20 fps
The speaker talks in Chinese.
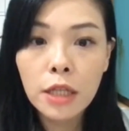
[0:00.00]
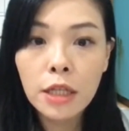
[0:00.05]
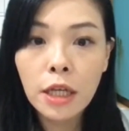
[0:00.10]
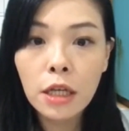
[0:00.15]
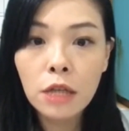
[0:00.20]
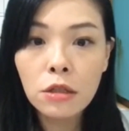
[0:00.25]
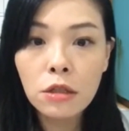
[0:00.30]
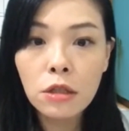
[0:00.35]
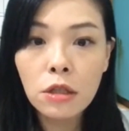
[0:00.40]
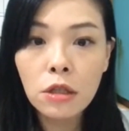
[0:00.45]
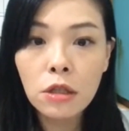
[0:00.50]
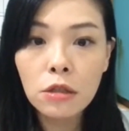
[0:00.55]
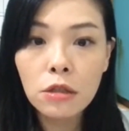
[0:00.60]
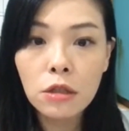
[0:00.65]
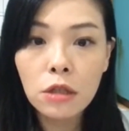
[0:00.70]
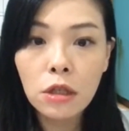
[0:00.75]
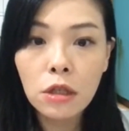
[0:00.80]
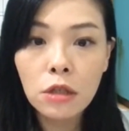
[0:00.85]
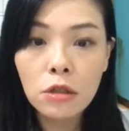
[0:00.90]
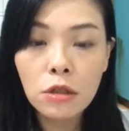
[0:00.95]
三加十一的
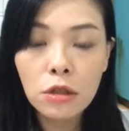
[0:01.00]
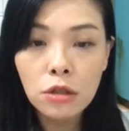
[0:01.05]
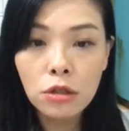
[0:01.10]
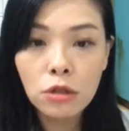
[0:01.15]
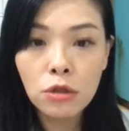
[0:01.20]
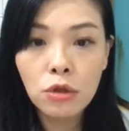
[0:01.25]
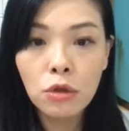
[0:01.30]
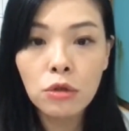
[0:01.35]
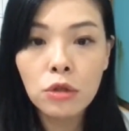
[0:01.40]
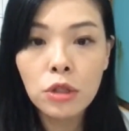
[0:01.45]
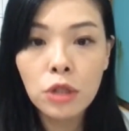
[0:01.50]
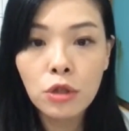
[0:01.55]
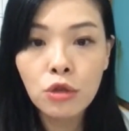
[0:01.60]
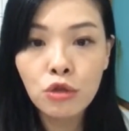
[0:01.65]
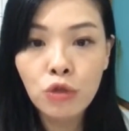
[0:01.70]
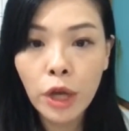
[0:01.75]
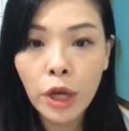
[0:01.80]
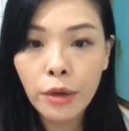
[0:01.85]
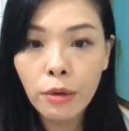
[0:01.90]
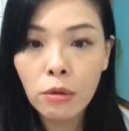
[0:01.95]
争议，陈时中先
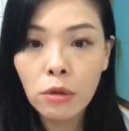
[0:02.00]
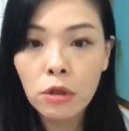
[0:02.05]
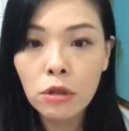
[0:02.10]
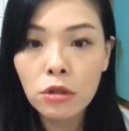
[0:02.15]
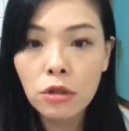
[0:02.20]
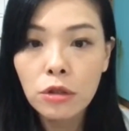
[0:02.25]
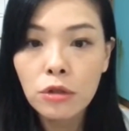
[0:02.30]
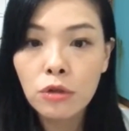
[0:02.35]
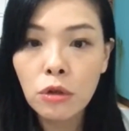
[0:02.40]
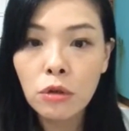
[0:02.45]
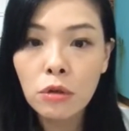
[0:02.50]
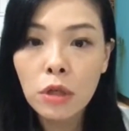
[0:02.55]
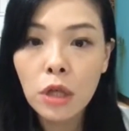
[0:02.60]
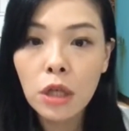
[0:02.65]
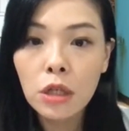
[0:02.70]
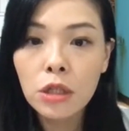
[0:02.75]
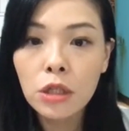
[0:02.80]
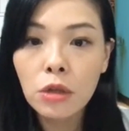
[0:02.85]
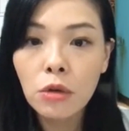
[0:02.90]
甩锅了陈中彦，